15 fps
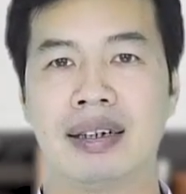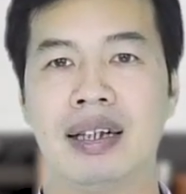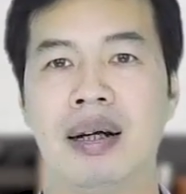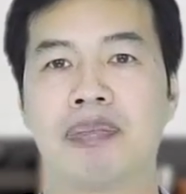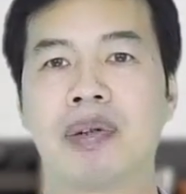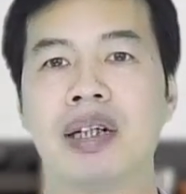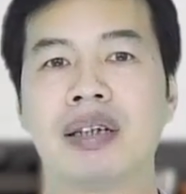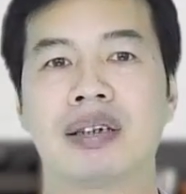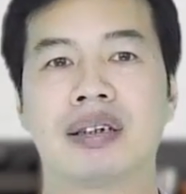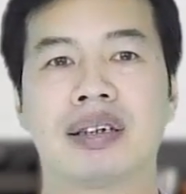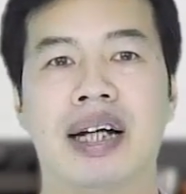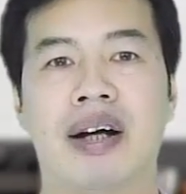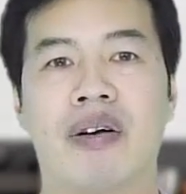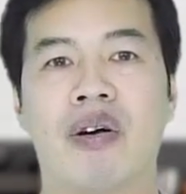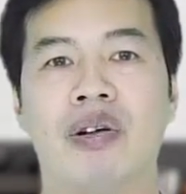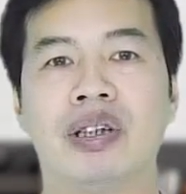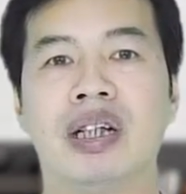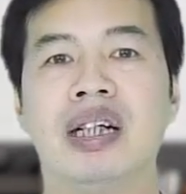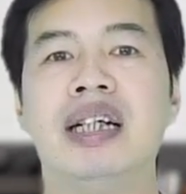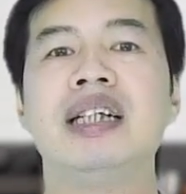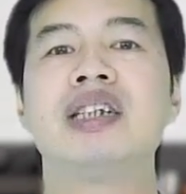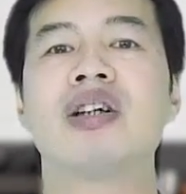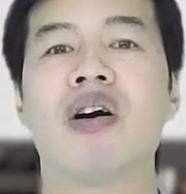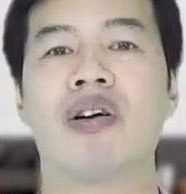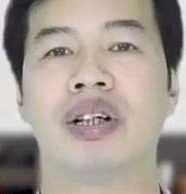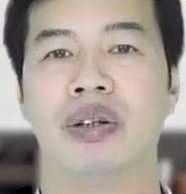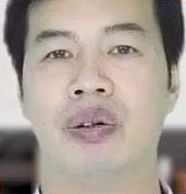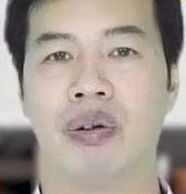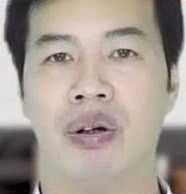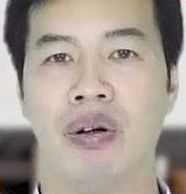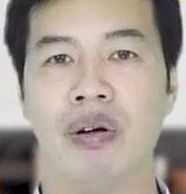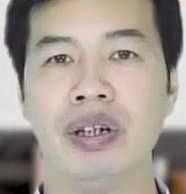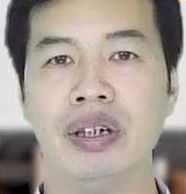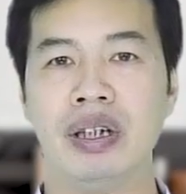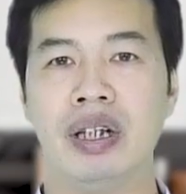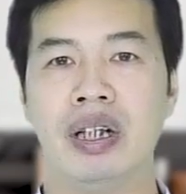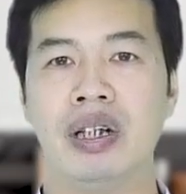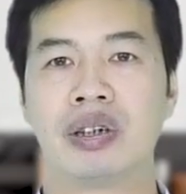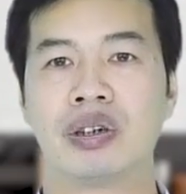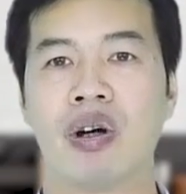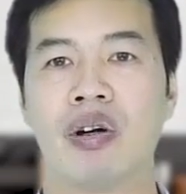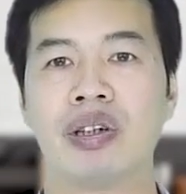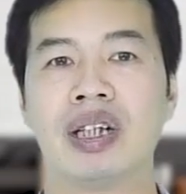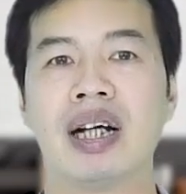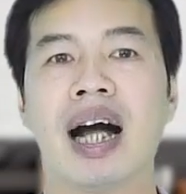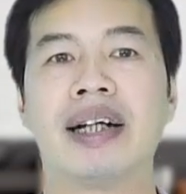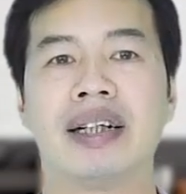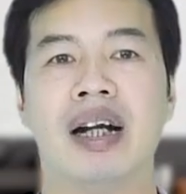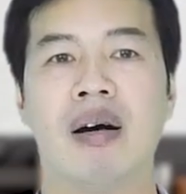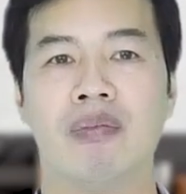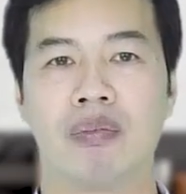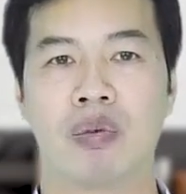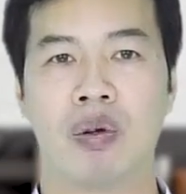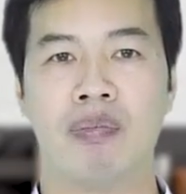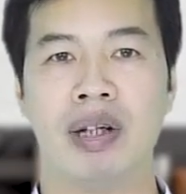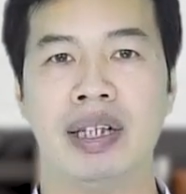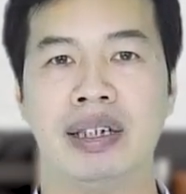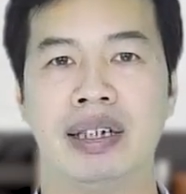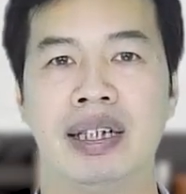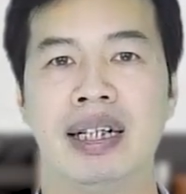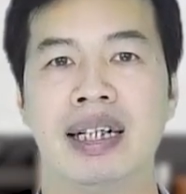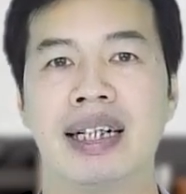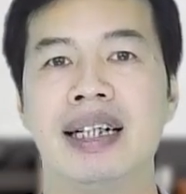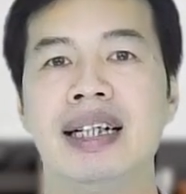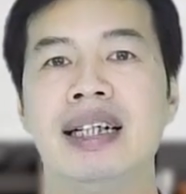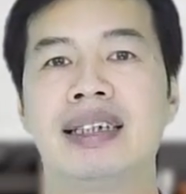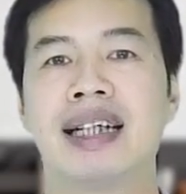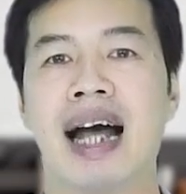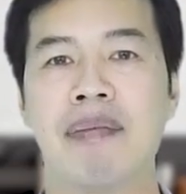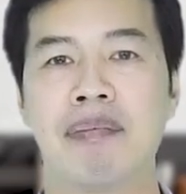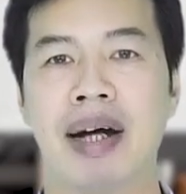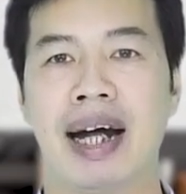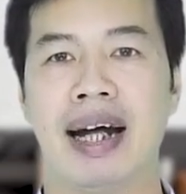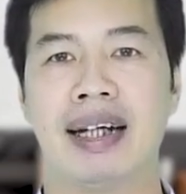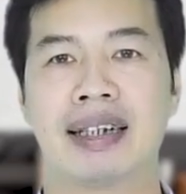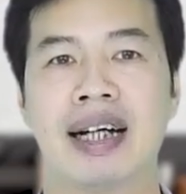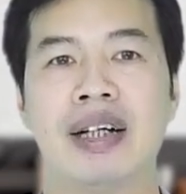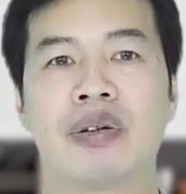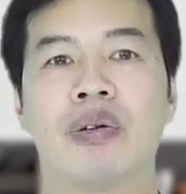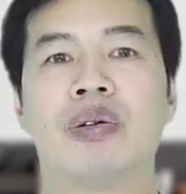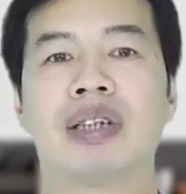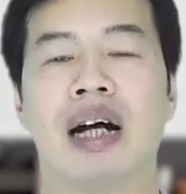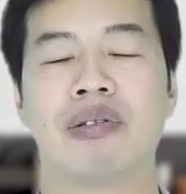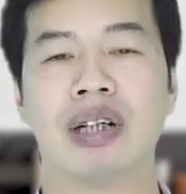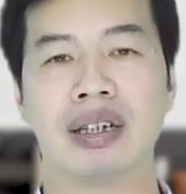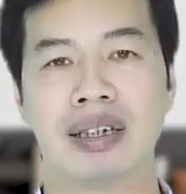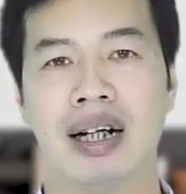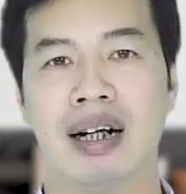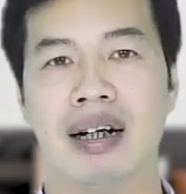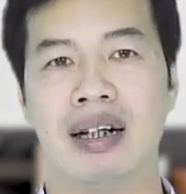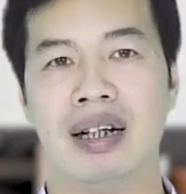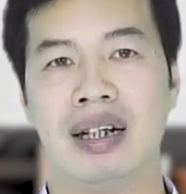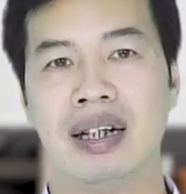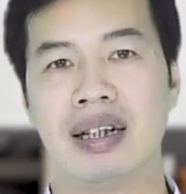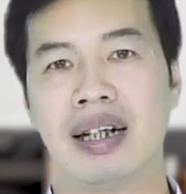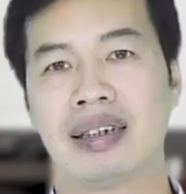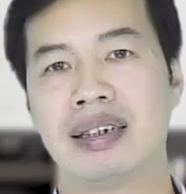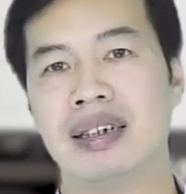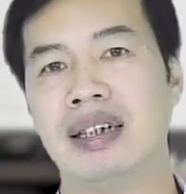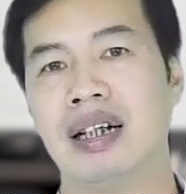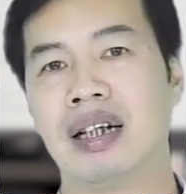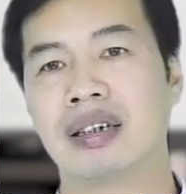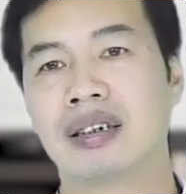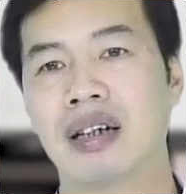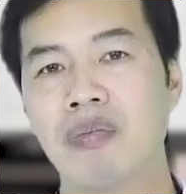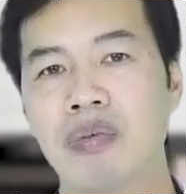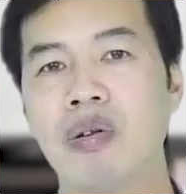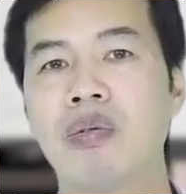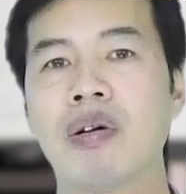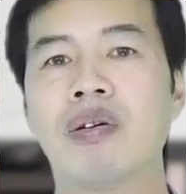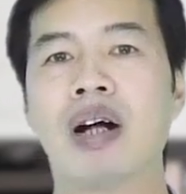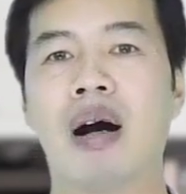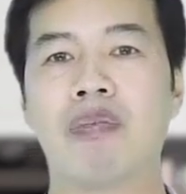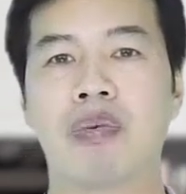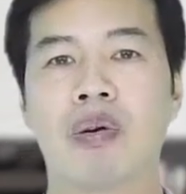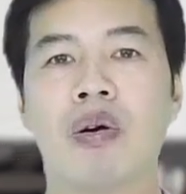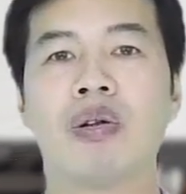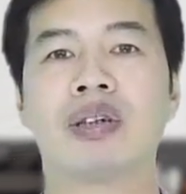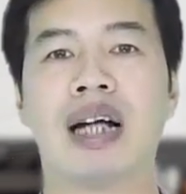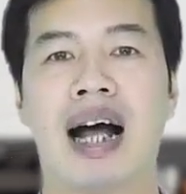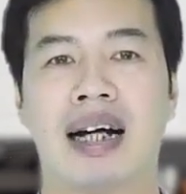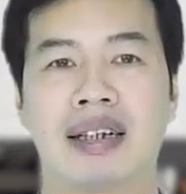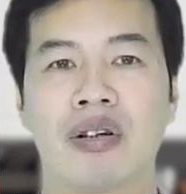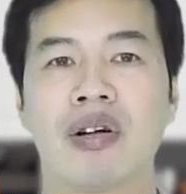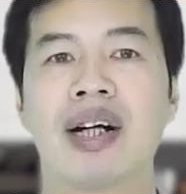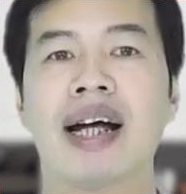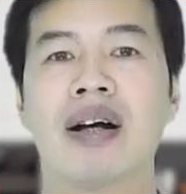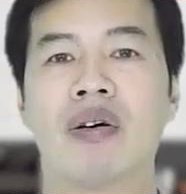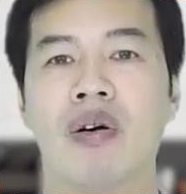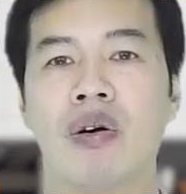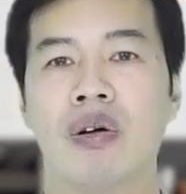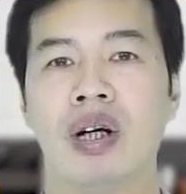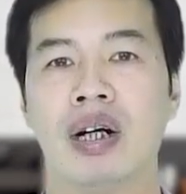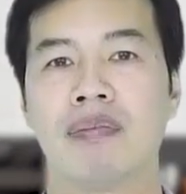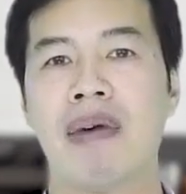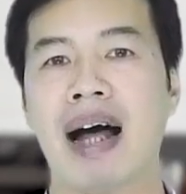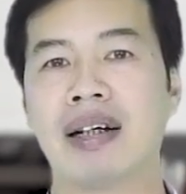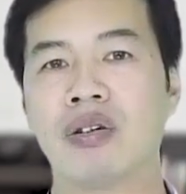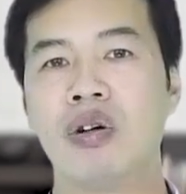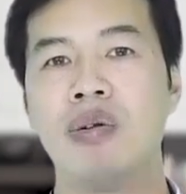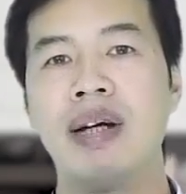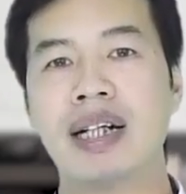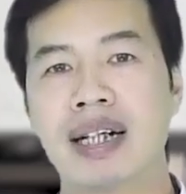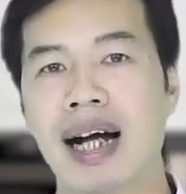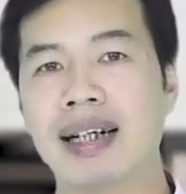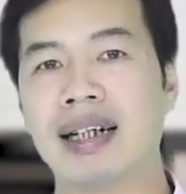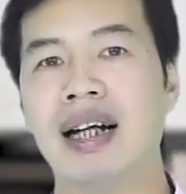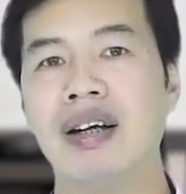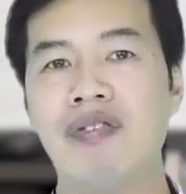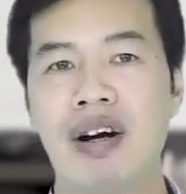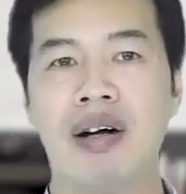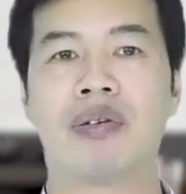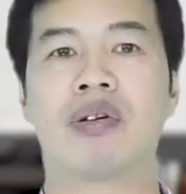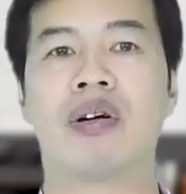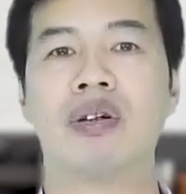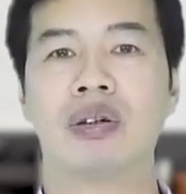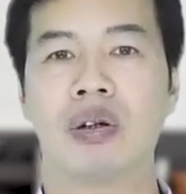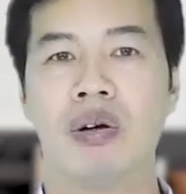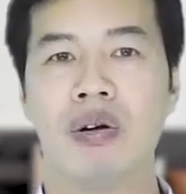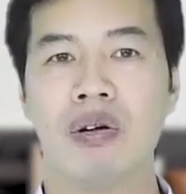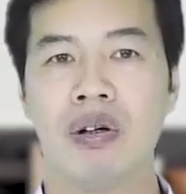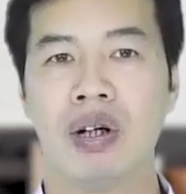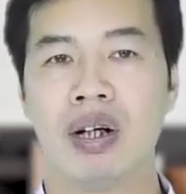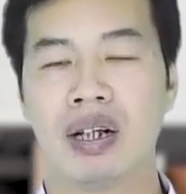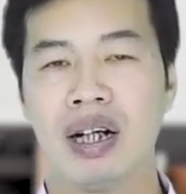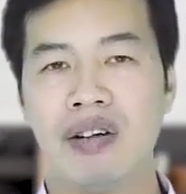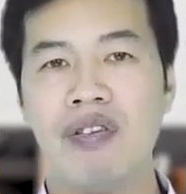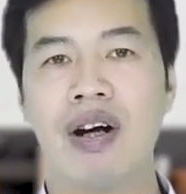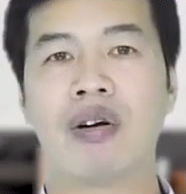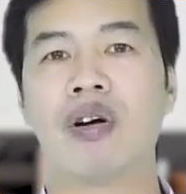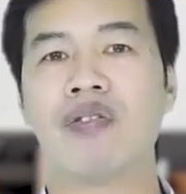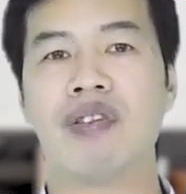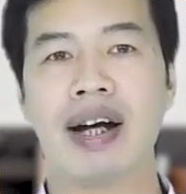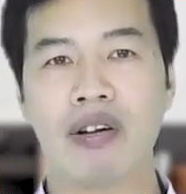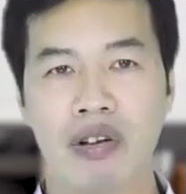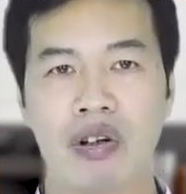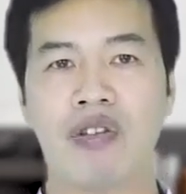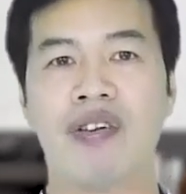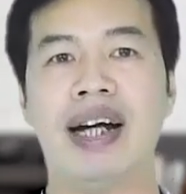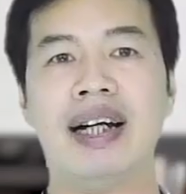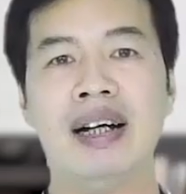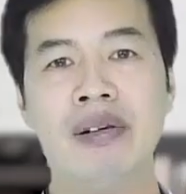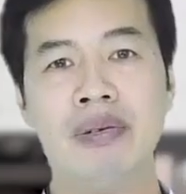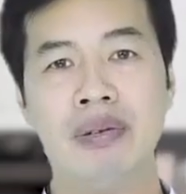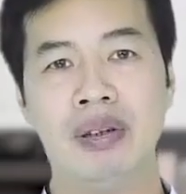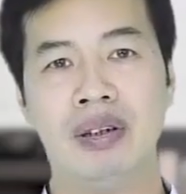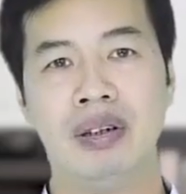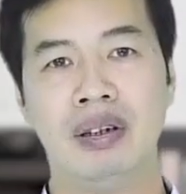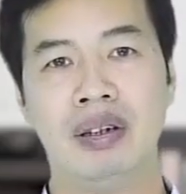thì lập tức trẻ có những lý do để đổ lỗi cho những hành động của mình khi cha mẹ thầy cô giáo nhắc nhở là gì trong lúc con học cô giảng thì con nghe cô bạn ngồi bên cạnh lấy vở của con tô lấy vở con vẽ con có vẽ đâu